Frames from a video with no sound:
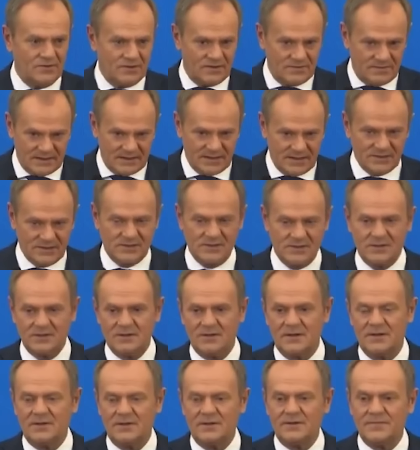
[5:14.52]
który ma nasze
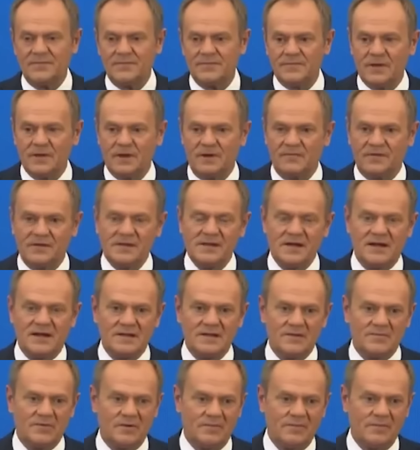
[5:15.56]
mm,
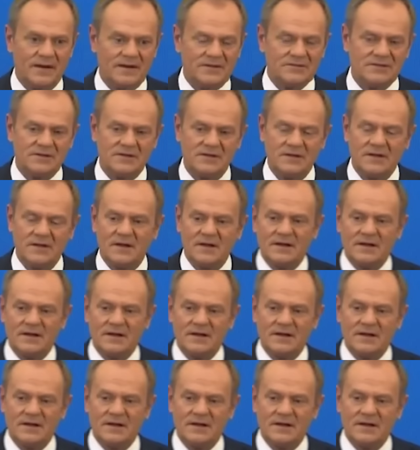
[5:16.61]
oficjalne poparcie.